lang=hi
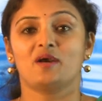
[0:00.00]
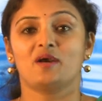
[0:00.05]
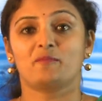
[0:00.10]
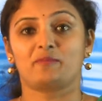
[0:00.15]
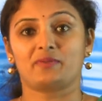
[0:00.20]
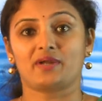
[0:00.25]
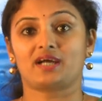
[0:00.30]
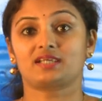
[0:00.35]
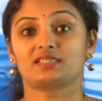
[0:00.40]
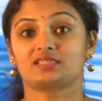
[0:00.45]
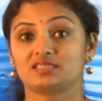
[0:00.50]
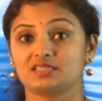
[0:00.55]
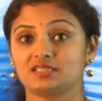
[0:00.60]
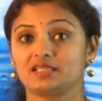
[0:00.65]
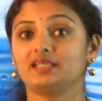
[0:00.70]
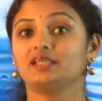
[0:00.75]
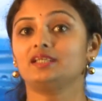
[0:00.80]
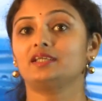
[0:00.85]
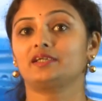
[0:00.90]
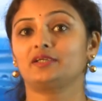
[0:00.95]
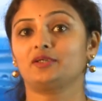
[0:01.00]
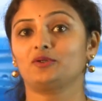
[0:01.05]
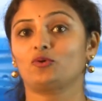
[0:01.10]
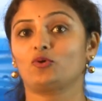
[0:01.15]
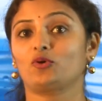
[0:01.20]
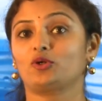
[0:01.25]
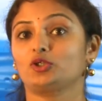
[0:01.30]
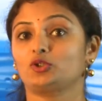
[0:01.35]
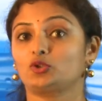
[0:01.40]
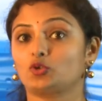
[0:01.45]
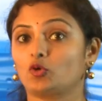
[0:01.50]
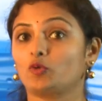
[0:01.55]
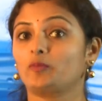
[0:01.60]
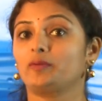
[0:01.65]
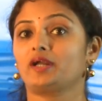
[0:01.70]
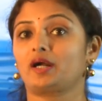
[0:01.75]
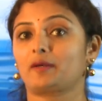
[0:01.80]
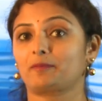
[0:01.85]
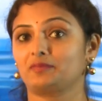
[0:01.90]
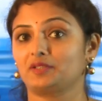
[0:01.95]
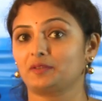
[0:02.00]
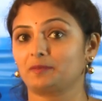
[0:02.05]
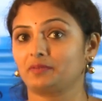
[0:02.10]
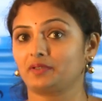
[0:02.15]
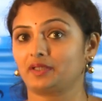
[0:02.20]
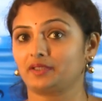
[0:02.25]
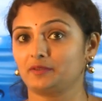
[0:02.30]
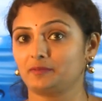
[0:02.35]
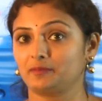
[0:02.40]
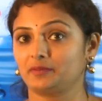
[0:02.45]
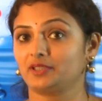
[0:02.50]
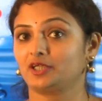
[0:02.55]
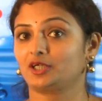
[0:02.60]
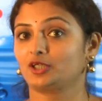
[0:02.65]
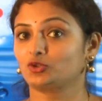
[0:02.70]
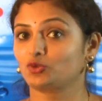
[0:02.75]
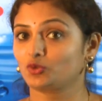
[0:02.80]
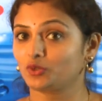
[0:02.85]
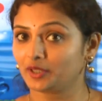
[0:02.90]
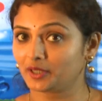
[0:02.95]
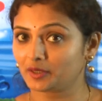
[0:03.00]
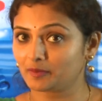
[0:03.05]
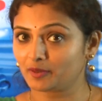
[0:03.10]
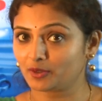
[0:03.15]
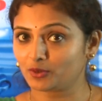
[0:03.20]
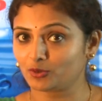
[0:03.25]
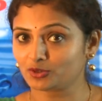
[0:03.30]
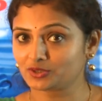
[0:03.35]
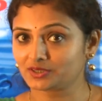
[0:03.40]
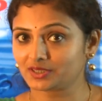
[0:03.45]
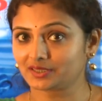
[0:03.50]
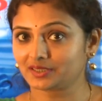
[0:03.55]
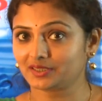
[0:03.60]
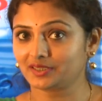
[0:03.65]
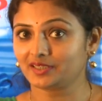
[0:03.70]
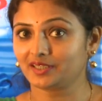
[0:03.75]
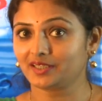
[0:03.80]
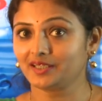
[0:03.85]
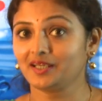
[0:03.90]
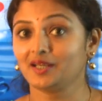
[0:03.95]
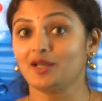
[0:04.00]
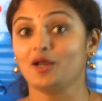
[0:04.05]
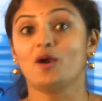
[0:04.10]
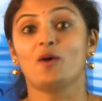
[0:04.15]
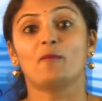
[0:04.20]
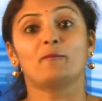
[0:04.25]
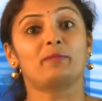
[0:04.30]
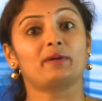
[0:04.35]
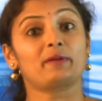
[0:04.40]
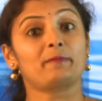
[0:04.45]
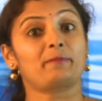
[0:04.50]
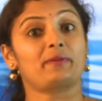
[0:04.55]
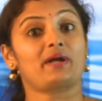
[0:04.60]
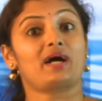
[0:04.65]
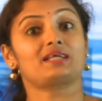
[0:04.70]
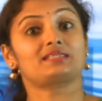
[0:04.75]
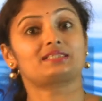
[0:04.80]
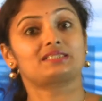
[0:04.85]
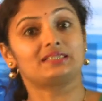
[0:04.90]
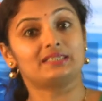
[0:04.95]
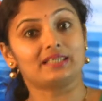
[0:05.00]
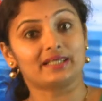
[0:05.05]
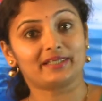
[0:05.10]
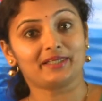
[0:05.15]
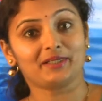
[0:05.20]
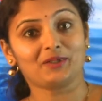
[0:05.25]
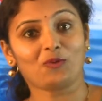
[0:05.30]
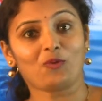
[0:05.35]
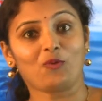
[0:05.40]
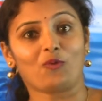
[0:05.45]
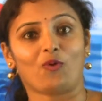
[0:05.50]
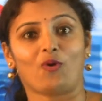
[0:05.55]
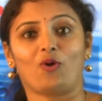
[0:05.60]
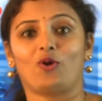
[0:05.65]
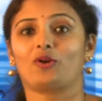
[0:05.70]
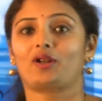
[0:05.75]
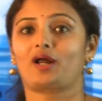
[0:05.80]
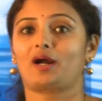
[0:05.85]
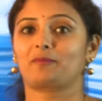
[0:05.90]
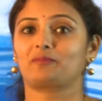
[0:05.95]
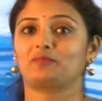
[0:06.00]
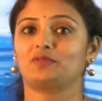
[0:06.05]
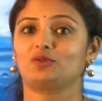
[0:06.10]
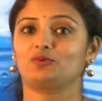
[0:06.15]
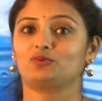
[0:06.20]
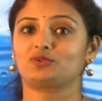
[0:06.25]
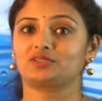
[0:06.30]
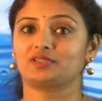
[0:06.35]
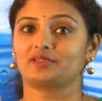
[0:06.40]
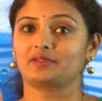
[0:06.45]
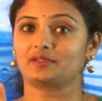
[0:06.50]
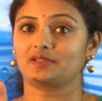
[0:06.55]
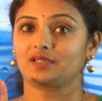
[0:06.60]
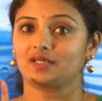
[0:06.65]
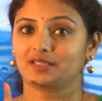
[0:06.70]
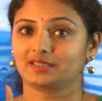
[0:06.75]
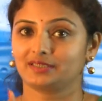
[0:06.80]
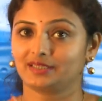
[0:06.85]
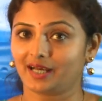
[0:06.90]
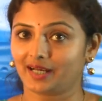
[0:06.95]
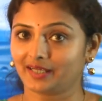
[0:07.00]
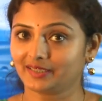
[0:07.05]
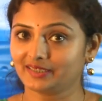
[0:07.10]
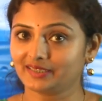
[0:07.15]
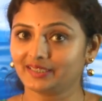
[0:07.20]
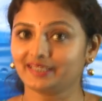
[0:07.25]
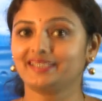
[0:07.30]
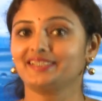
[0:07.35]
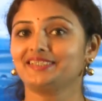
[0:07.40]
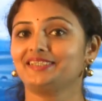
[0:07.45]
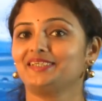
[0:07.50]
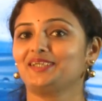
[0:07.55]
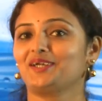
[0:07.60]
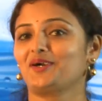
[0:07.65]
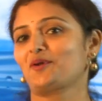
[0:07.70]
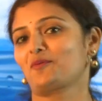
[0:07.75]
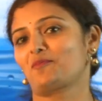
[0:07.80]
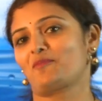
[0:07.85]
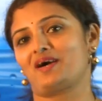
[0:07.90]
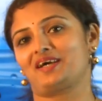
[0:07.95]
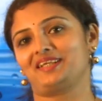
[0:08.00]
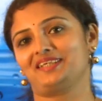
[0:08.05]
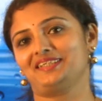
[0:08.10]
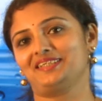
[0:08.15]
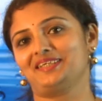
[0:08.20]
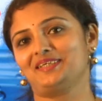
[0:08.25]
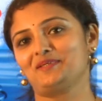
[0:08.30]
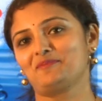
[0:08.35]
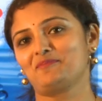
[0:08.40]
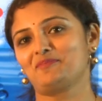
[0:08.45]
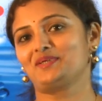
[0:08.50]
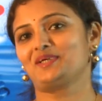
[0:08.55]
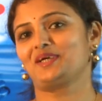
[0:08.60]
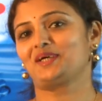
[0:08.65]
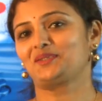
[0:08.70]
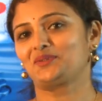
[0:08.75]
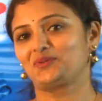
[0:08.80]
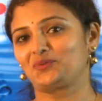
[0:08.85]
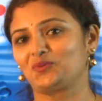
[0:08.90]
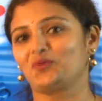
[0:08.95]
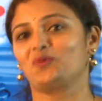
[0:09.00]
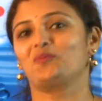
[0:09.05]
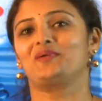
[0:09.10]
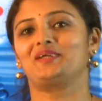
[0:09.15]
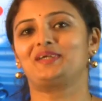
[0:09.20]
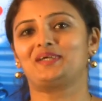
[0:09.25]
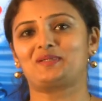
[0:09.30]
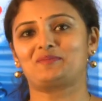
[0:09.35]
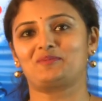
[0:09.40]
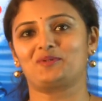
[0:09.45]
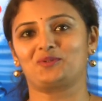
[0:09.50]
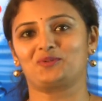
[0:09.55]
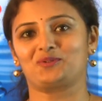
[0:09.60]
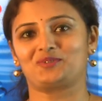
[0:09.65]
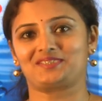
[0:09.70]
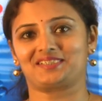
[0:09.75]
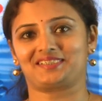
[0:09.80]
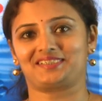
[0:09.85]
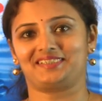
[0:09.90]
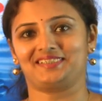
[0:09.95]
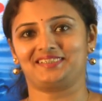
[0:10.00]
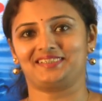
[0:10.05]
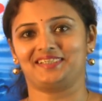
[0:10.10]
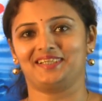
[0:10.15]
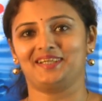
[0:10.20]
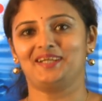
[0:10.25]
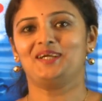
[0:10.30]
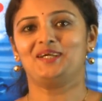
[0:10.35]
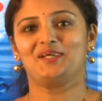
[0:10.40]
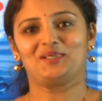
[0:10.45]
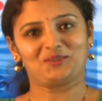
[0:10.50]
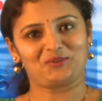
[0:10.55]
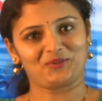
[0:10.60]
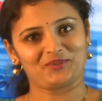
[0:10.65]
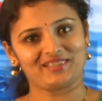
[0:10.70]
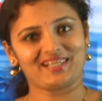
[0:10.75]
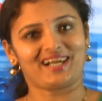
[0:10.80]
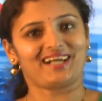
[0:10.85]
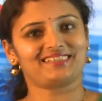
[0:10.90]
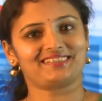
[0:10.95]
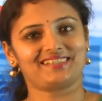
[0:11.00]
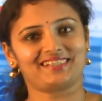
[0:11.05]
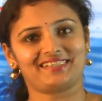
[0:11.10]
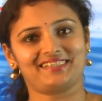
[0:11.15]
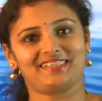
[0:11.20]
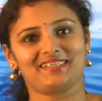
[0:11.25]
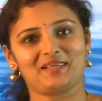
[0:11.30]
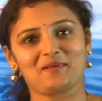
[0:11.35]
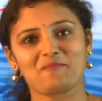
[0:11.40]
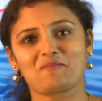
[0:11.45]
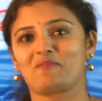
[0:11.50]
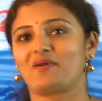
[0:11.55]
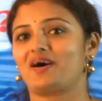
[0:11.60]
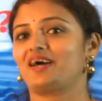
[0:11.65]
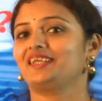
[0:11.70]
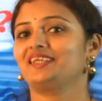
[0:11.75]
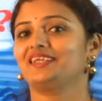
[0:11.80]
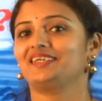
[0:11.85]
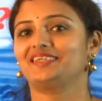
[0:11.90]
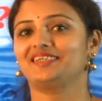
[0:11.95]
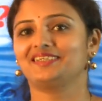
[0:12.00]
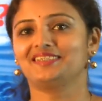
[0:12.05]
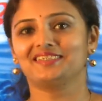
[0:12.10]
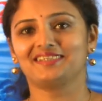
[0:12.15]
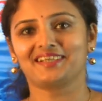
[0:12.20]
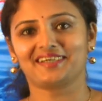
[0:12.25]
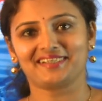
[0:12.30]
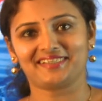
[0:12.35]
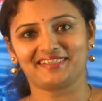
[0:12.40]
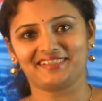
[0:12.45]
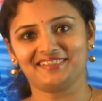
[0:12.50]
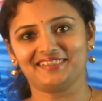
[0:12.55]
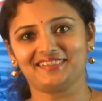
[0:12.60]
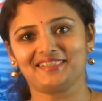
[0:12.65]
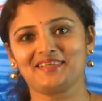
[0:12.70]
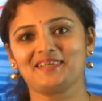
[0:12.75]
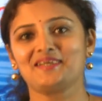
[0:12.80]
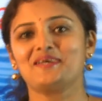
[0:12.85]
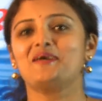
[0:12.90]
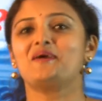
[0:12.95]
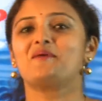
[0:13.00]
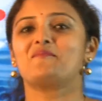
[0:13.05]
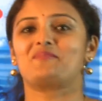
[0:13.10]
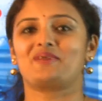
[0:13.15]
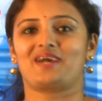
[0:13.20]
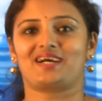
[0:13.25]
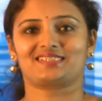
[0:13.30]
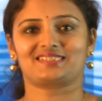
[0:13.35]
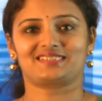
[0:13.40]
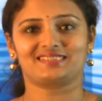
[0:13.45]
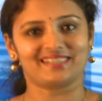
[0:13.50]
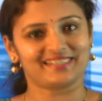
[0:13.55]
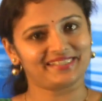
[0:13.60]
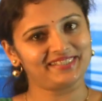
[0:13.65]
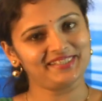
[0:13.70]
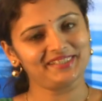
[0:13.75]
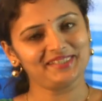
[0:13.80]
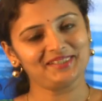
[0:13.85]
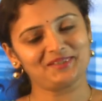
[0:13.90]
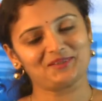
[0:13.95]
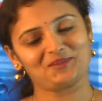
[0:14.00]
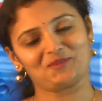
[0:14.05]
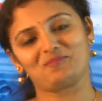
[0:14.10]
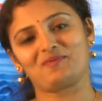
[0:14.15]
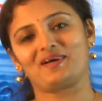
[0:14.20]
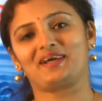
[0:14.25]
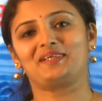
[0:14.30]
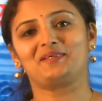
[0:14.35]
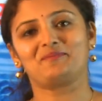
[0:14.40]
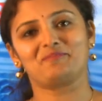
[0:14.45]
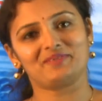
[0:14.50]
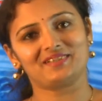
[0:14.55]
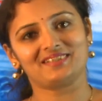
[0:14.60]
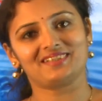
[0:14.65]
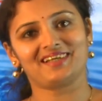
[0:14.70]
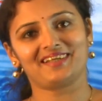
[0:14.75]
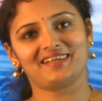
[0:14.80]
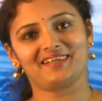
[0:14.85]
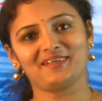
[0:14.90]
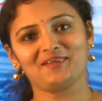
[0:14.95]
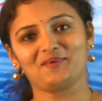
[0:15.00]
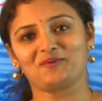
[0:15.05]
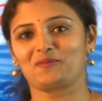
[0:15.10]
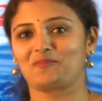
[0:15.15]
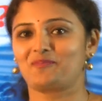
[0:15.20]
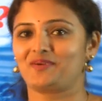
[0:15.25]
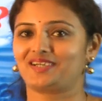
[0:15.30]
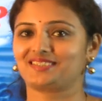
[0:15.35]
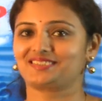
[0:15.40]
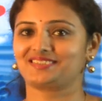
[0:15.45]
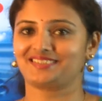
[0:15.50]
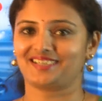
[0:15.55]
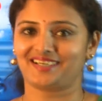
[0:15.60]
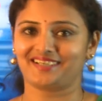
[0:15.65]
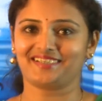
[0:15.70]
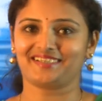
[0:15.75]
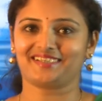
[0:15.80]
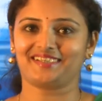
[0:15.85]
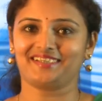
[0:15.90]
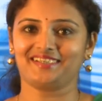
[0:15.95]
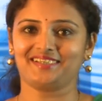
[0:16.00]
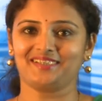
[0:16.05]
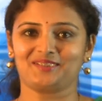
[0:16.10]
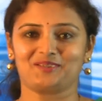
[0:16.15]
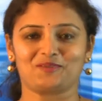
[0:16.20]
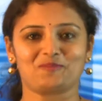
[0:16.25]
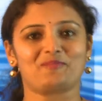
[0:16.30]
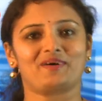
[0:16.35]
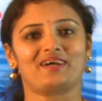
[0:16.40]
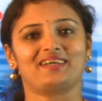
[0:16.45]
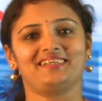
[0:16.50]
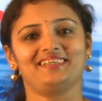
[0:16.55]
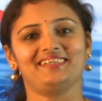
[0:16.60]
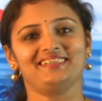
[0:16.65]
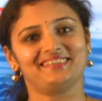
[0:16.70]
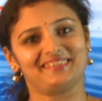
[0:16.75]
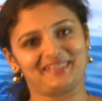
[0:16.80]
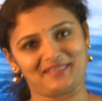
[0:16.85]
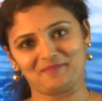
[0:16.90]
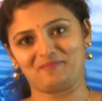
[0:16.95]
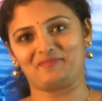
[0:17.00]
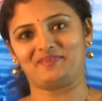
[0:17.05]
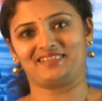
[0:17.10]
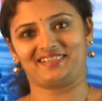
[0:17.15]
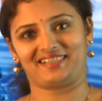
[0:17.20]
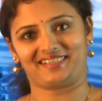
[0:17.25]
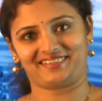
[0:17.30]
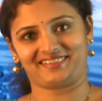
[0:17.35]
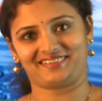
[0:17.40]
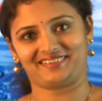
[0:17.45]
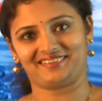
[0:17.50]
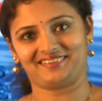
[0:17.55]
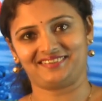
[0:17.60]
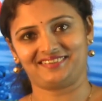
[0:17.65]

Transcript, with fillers: प्यास नहीं लगी होगी तो भी आपने पानी पिया तो गड़बड़ हो सकती है पर प्यास लगी हो और आपने उसे ध्यान नहीं दिया और पानी नहीं पिया तो भी गड़बड़ हो सकती है तो याद रखिए पानी गिनना नहीं है प्यास लगी तो पानी पीना है और प्यास ना लगे तो पानी नहीं पीना है